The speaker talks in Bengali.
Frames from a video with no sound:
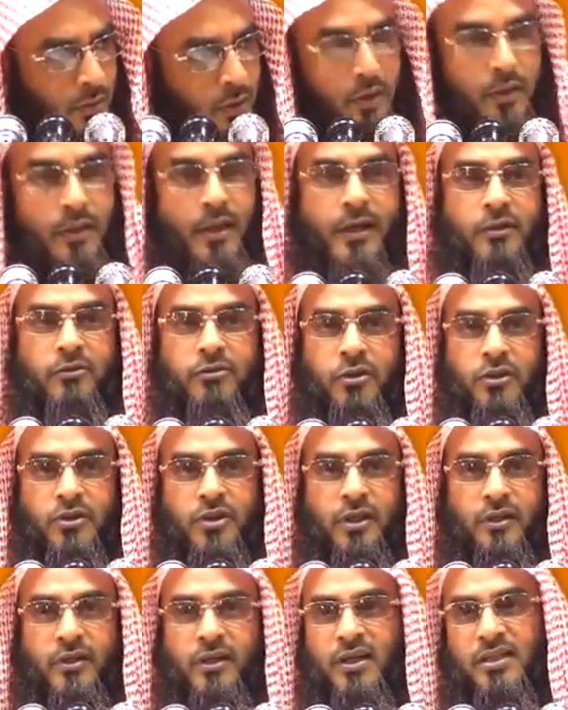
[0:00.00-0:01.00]
হেদায়ত
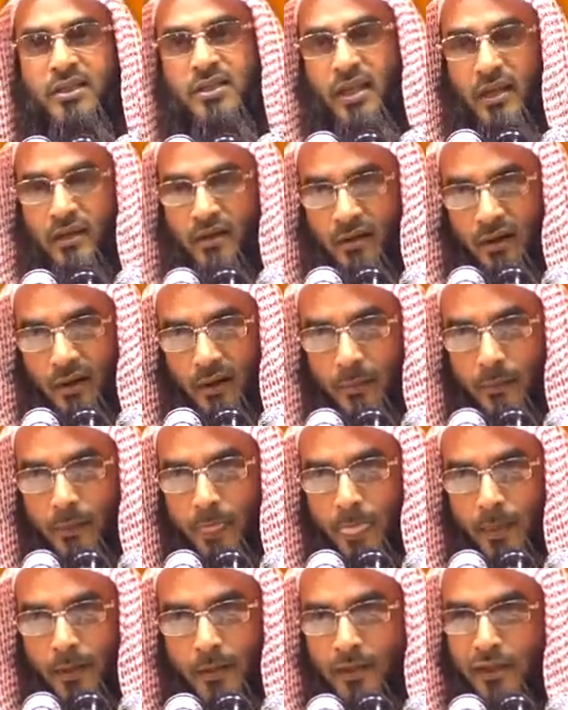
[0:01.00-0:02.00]
হয়েছে খ্রিস্টানরা
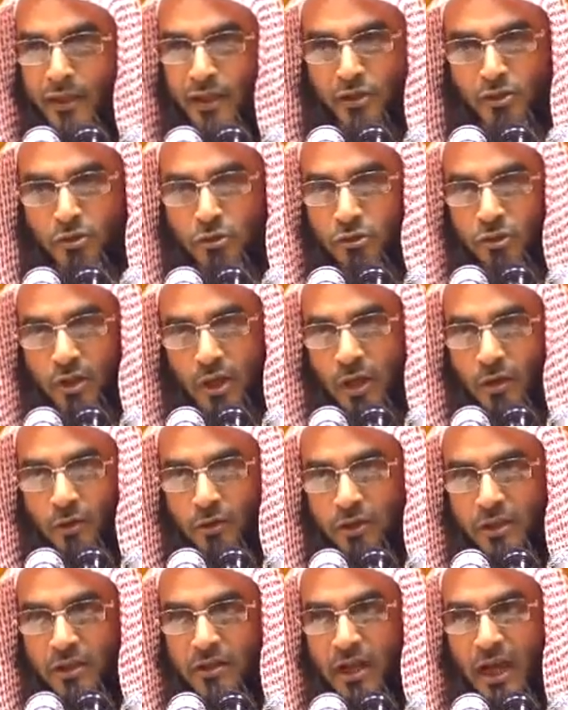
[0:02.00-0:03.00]
কিন্তু
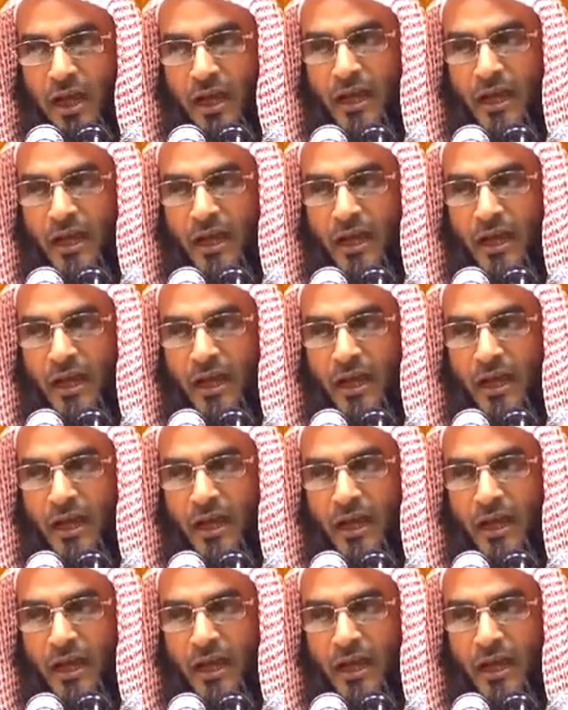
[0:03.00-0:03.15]
ইহুদি